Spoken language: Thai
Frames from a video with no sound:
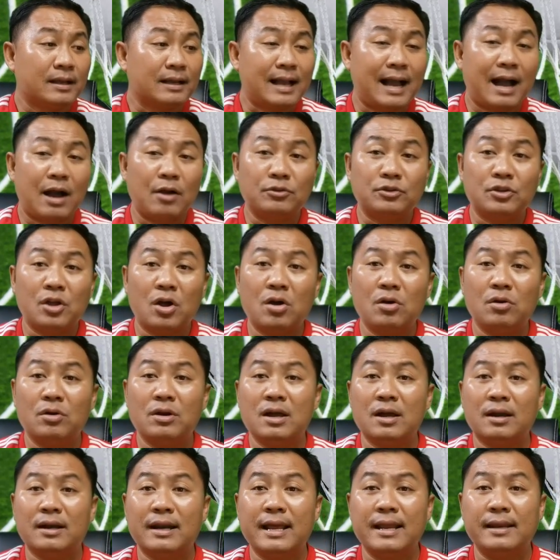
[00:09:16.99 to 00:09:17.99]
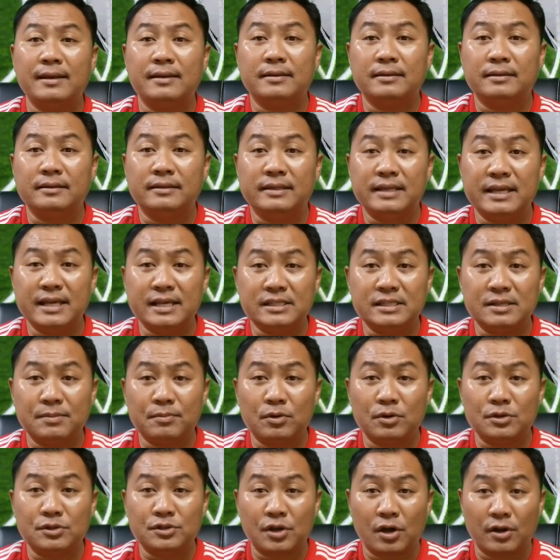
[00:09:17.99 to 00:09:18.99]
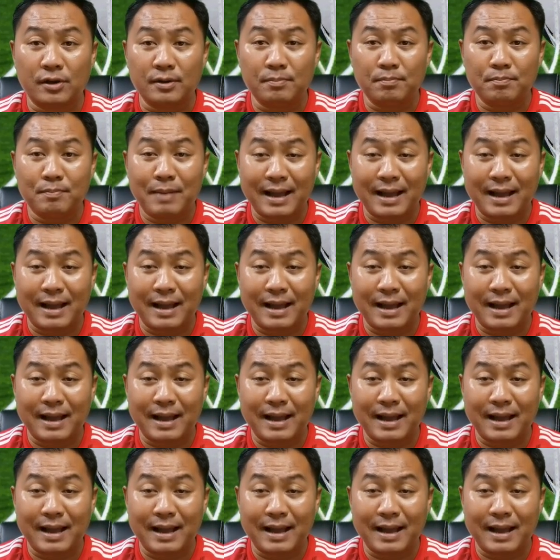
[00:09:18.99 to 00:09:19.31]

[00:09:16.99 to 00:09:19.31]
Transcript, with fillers: เขาต้องเลิกเล่นที่สโมสร